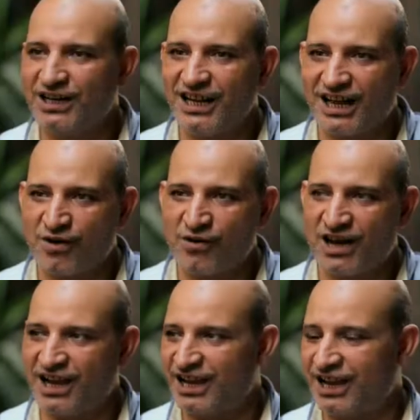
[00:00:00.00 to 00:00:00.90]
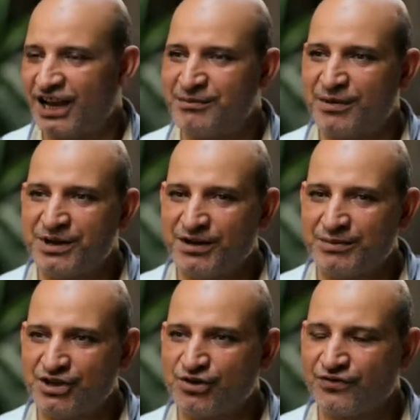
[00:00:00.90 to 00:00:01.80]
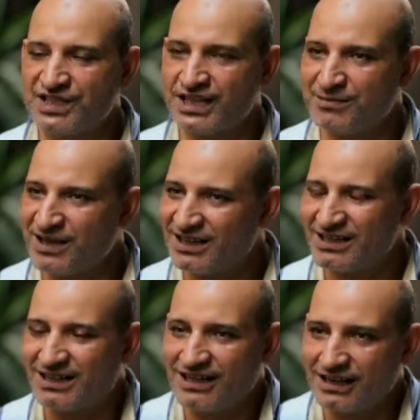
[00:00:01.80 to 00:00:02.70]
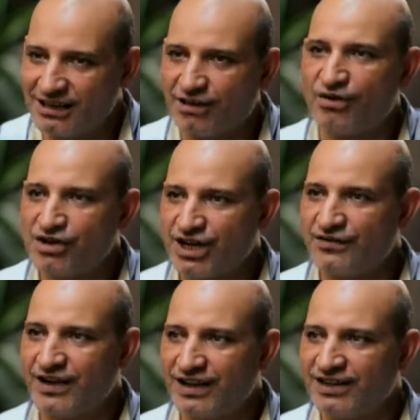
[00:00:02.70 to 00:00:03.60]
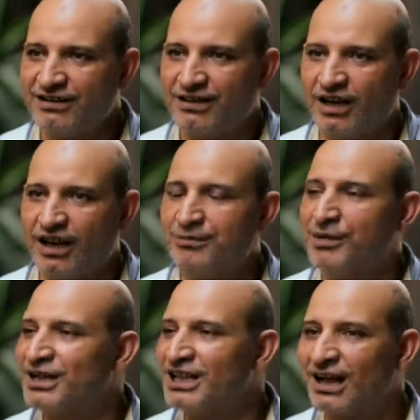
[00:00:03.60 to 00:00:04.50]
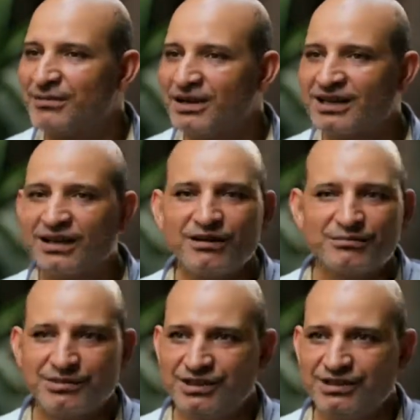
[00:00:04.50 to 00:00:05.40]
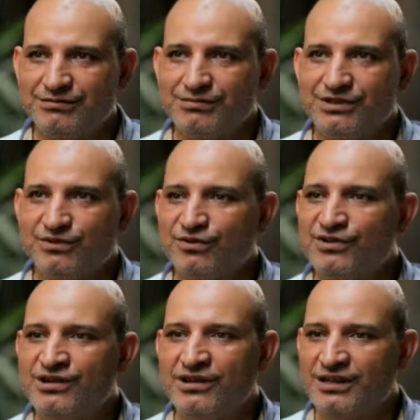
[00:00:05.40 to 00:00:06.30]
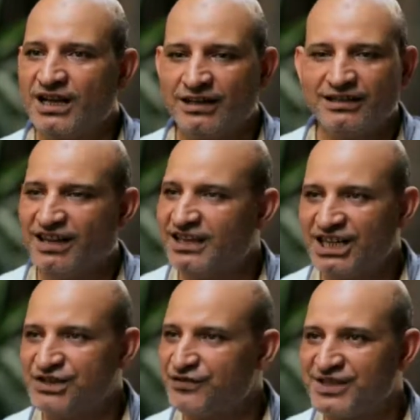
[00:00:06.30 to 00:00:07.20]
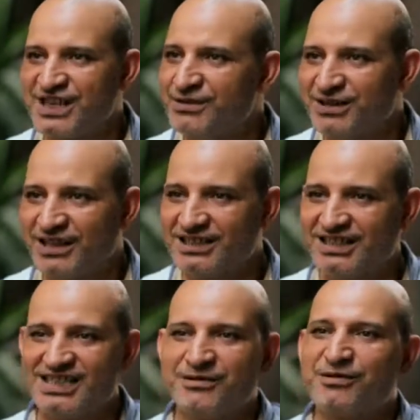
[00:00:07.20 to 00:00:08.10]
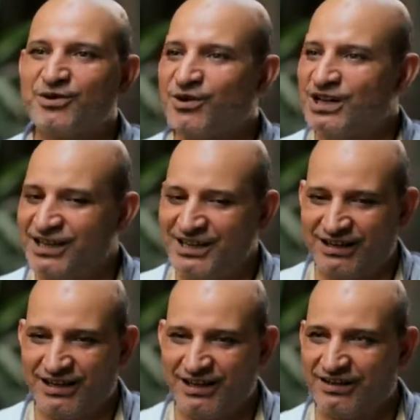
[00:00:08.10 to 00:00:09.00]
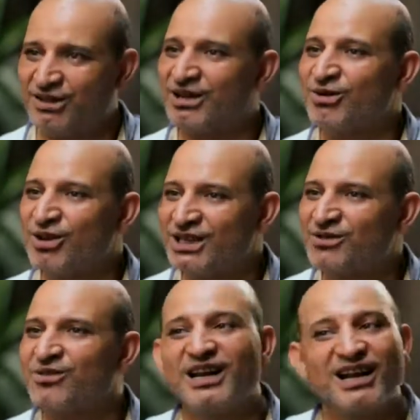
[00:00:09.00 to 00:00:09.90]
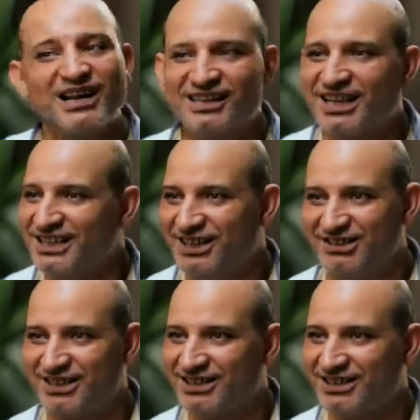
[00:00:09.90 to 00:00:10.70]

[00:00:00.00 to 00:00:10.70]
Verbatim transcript: لي هو آه، اما بيشوف السلبيات اللي هو شايفها هنا اما بيطلع بره بيقول يعني انا عايش في السلبيات دي زي ما بنقول ايه آه، نار الوطن ولا جنه اي حته